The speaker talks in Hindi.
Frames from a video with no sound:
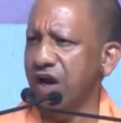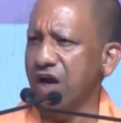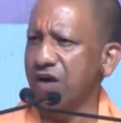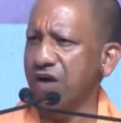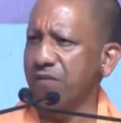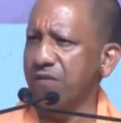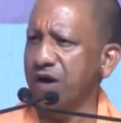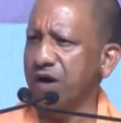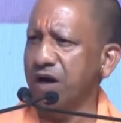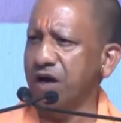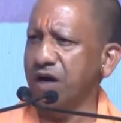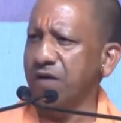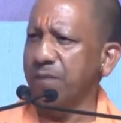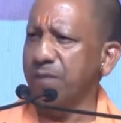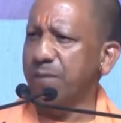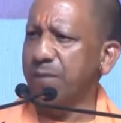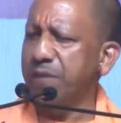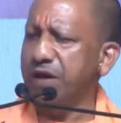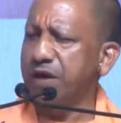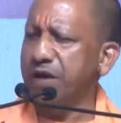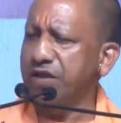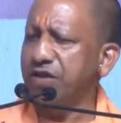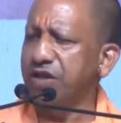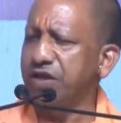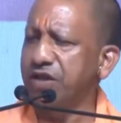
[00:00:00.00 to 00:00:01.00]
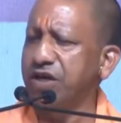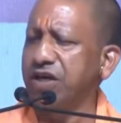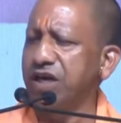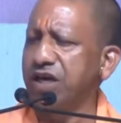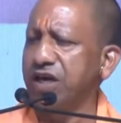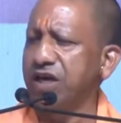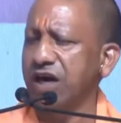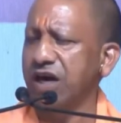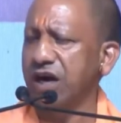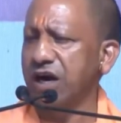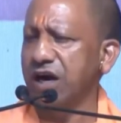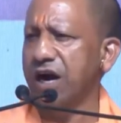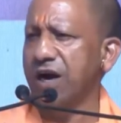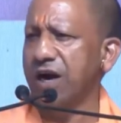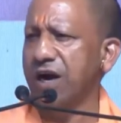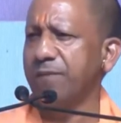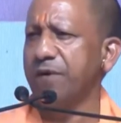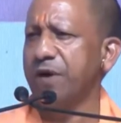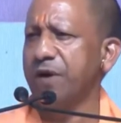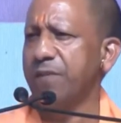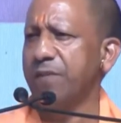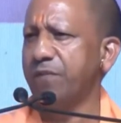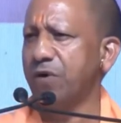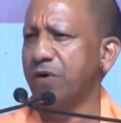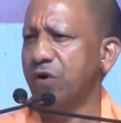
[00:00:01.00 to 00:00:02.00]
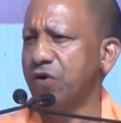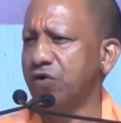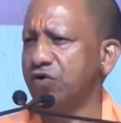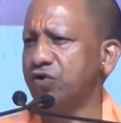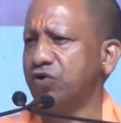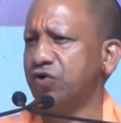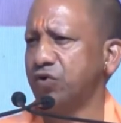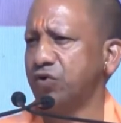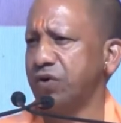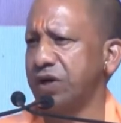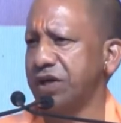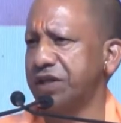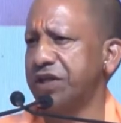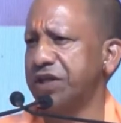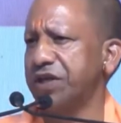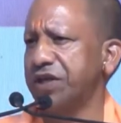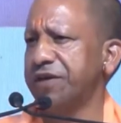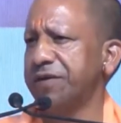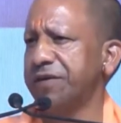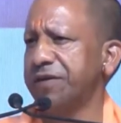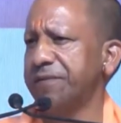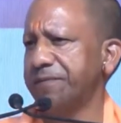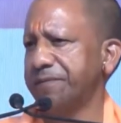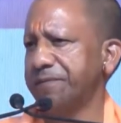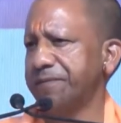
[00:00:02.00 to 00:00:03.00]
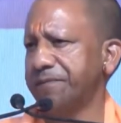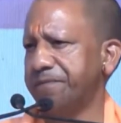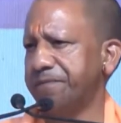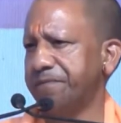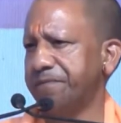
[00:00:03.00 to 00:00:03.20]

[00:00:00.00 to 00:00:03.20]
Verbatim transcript: वे लगभग बंदी के कगार पर पहुंच चुके थे